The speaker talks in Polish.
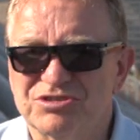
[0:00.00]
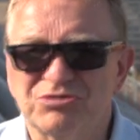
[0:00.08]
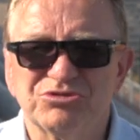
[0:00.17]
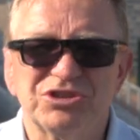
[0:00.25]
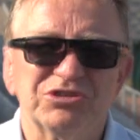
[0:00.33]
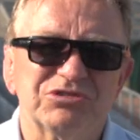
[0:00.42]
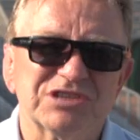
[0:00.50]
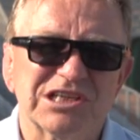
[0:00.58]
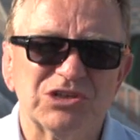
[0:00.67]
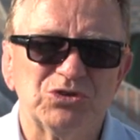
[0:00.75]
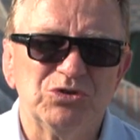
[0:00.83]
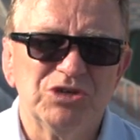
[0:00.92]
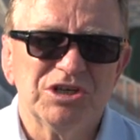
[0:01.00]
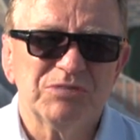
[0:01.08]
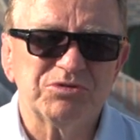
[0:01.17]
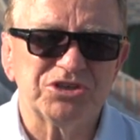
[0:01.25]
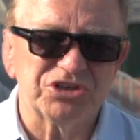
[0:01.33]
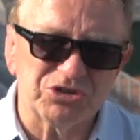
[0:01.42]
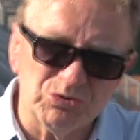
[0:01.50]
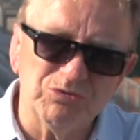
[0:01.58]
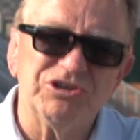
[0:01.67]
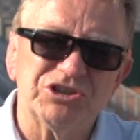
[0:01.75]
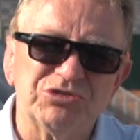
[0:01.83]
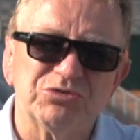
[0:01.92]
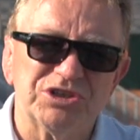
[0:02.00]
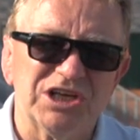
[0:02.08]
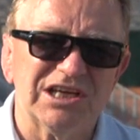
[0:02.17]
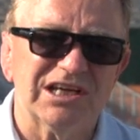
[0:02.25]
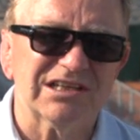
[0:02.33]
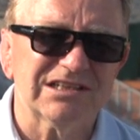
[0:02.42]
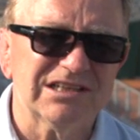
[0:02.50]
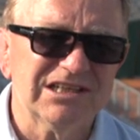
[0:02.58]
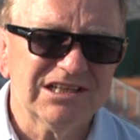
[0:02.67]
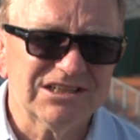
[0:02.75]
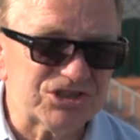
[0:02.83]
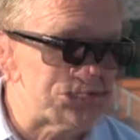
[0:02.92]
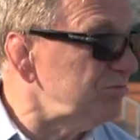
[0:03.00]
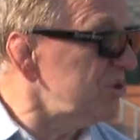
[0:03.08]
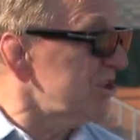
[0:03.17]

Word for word: Są różnego rodzaju przy tych głównych turniejach. Zresztą